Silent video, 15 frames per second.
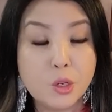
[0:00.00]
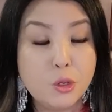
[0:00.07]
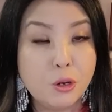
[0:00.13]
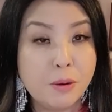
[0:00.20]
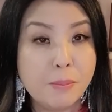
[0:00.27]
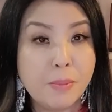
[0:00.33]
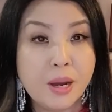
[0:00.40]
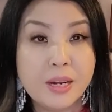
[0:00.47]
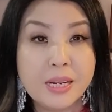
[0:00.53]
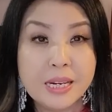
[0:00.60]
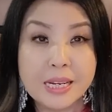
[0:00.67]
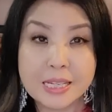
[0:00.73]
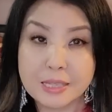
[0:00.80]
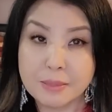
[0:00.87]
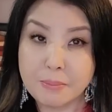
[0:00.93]
Your money
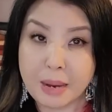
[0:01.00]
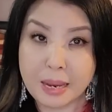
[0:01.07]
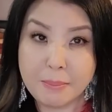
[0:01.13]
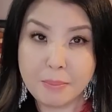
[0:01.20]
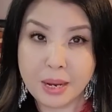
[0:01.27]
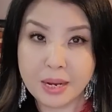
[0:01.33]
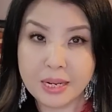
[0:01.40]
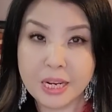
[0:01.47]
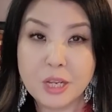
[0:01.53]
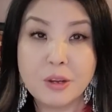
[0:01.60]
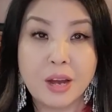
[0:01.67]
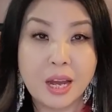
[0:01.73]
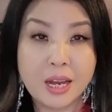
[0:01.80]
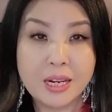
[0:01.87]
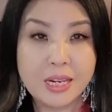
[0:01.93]
is my money, your
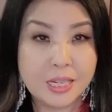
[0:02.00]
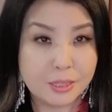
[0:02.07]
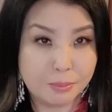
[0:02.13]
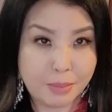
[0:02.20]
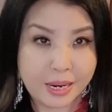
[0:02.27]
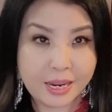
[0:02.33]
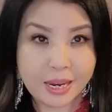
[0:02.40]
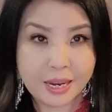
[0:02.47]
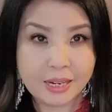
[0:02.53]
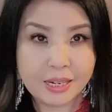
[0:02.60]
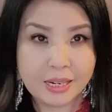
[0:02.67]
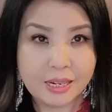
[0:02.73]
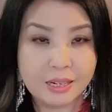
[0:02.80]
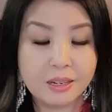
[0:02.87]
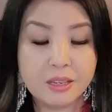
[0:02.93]
honey is my
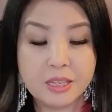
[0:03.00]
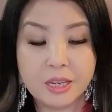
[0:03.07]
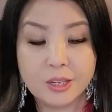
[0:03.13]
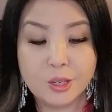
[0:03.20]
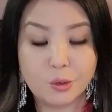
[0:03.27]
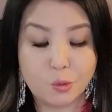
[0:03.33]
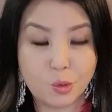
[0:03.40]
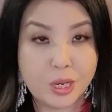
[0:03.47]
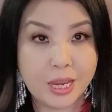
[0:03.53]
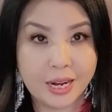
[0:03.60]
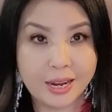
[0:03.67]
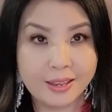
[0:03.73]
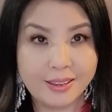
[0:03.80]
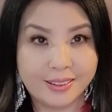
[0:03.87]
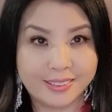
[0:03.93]
honey. Cái nhé cho cũng nhé
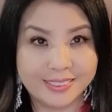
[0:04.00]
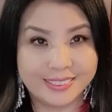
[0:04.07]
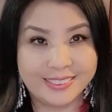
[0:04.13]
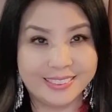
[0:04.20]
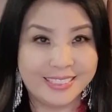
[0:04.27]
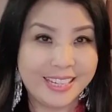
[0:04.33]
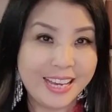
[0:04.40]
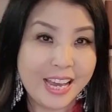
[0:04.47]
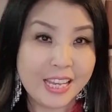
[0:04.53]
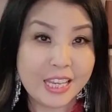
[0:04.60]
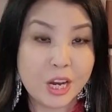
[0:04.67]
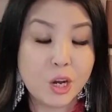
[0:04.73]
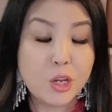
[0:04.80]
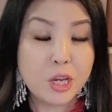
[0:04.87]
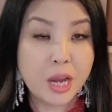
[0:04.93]
này rồi.
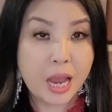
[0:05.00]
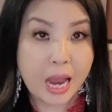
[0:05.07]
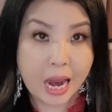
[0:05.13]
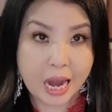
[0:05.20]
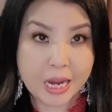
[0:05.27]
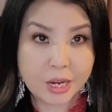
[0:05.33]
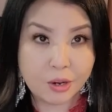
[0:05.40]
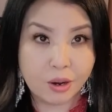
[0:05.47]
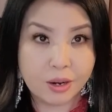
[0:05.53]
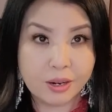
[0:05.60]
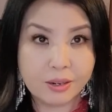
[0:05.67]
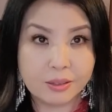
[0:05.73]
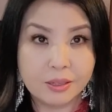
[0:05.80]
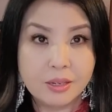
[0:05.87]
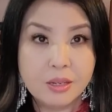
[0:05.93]
Chị ư dân hại nó
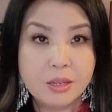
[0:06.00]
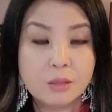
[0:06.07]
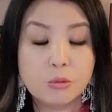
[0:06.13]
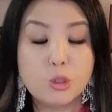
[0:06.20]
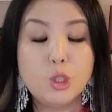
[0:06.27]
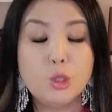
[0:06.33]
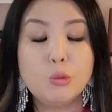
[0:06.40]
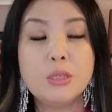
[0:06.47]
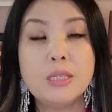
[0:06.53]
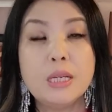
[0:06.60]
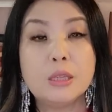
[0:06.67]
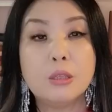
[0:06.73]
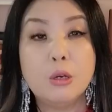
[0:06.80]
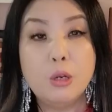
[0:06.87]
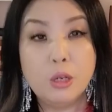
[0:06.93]
đó. Ta xíu ở
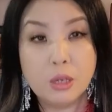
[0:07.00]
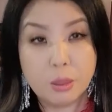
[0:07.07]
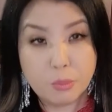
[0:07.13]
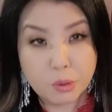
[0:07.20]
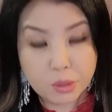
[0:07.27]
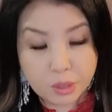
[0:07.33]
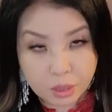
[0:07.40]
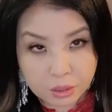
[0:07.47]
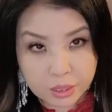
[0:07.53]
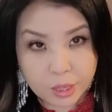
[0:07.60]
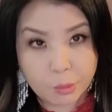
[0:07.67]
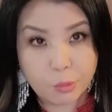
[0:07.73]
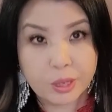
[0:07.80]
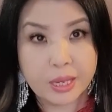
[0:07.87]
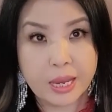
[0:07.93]
cha thử là muốn nhó
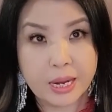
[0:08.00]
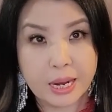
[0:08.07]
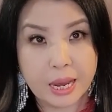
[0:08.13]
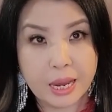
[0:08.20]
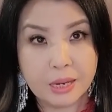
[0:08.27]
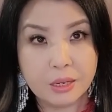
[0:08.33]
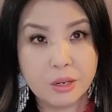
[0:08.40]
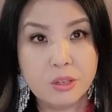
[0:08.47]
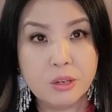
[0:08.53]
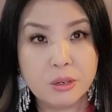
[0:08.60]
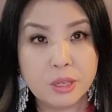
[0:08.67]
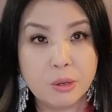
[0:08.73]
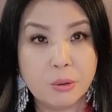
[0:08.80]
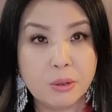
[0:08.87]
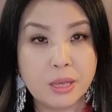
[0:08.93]
kêu ok nè. Ư nhó
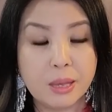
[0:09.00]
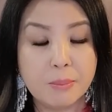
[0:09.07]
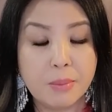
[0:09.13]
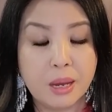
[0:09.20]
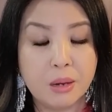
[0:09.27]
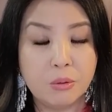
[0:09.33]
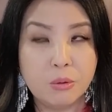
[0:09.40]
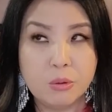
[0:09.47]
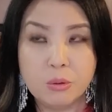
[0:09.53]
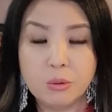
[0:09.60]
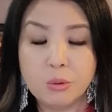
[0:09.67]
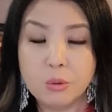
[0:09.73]
kêu ok mà. Ú